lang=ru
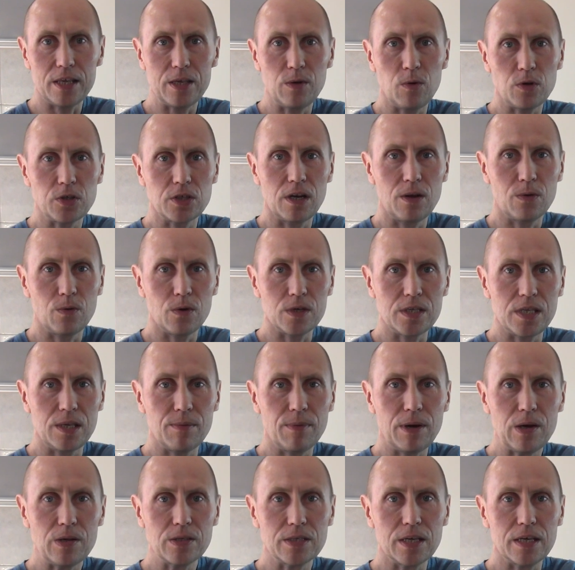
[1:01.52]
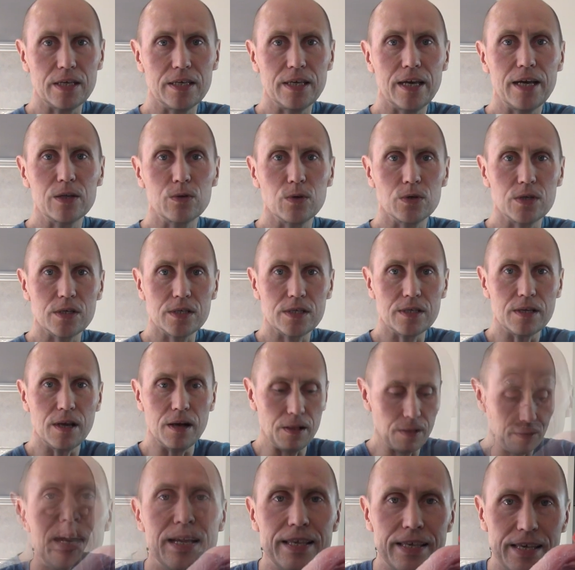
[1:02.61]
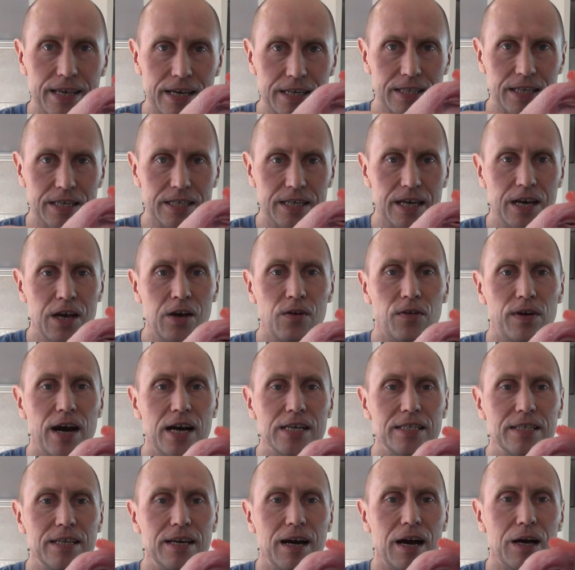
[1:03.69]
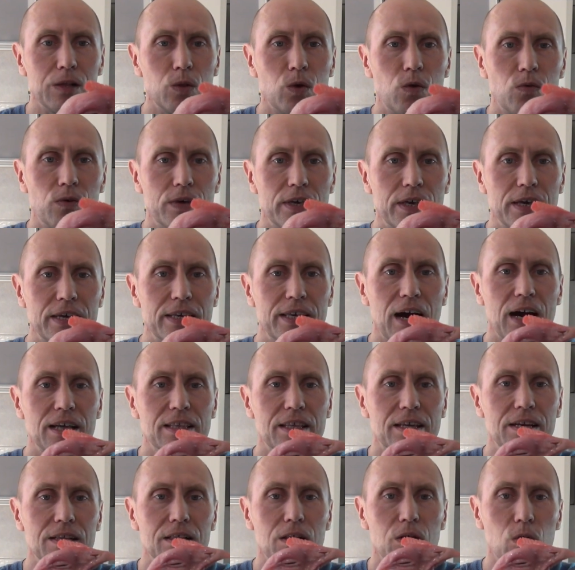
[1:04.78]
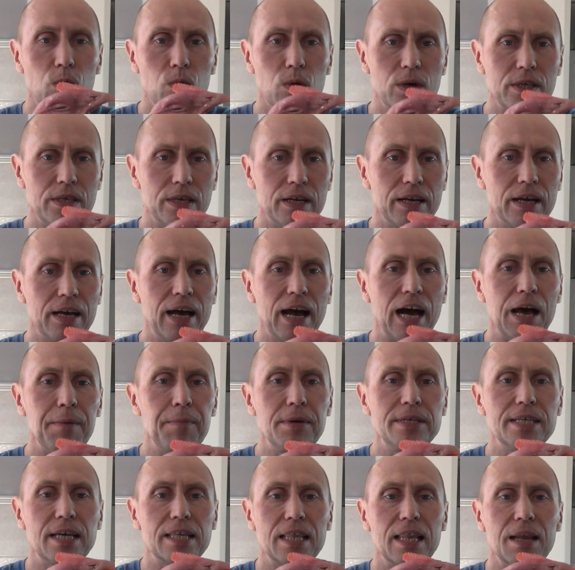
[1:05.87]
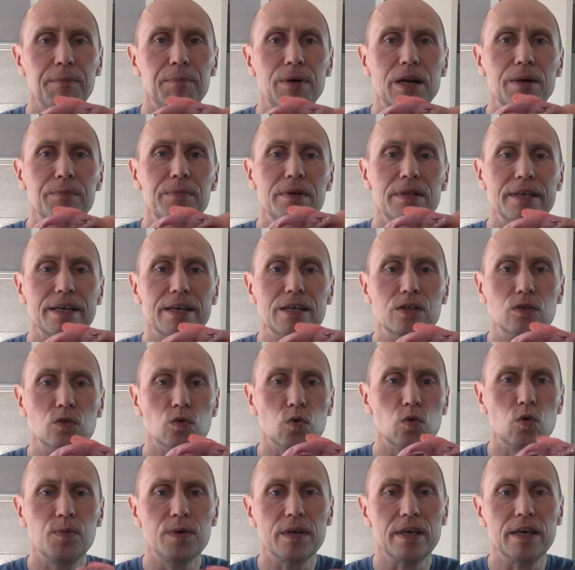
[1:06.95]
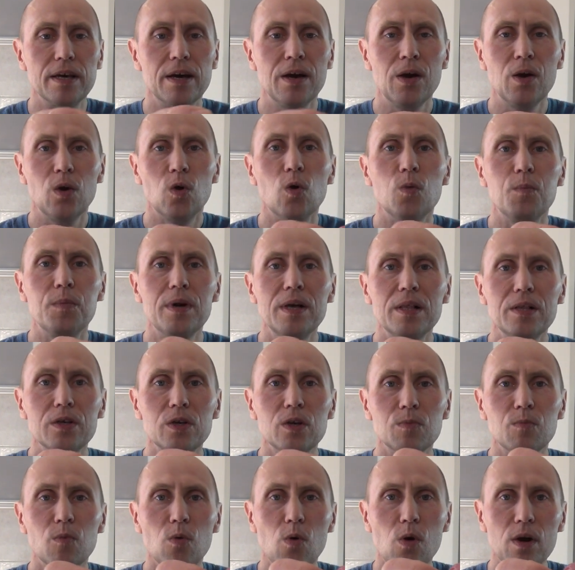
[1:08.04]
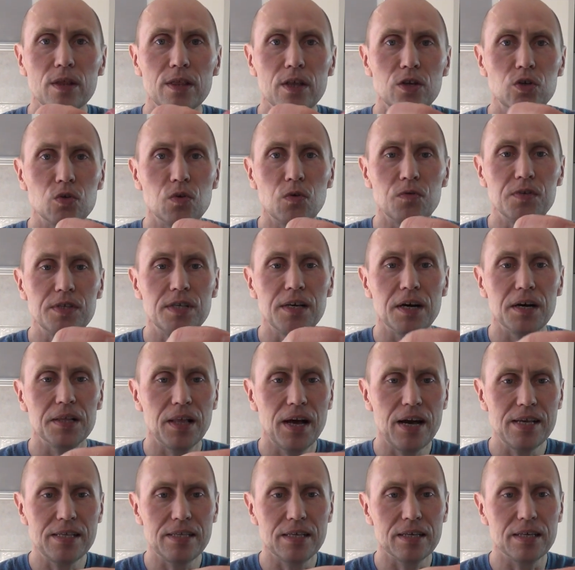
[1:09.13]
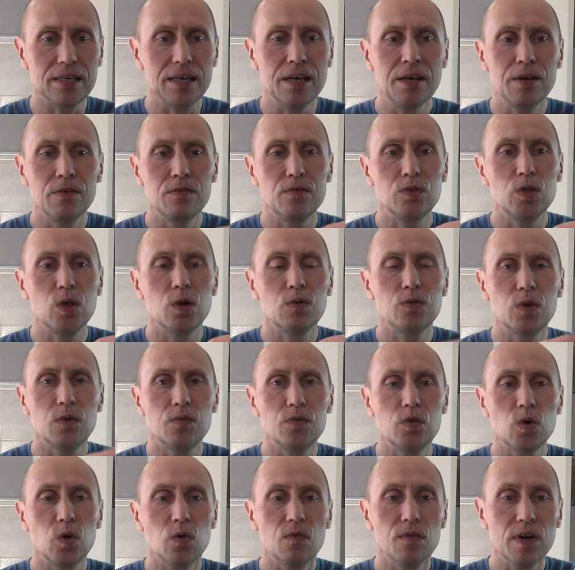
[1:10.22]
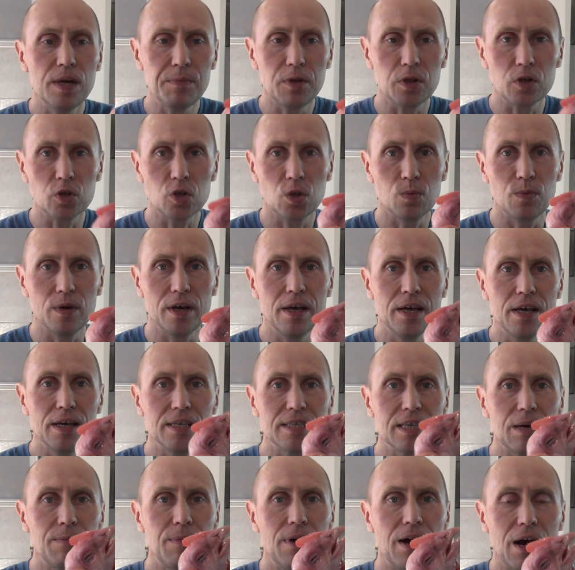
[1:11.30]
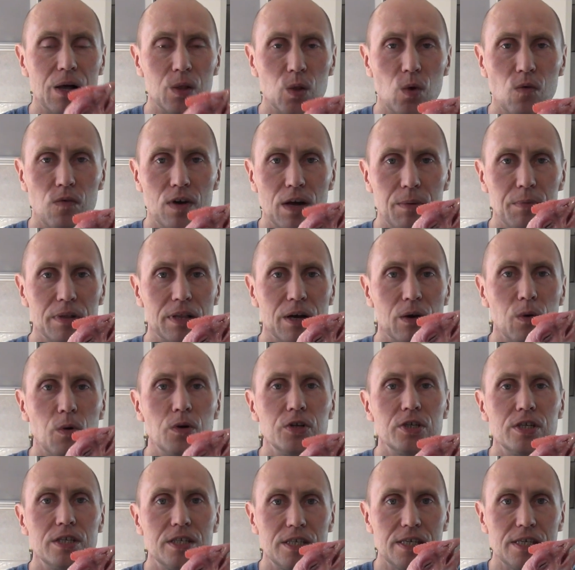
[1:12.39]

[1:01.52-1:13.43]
они очень легко снимаются, я их тоже снял. Конечно же, в каждой головке я открыл ротик, обязательно промыл ей зубки, умыл ей мордочку, все глазики, все-все-все вымыл, чтобы сама головка была очень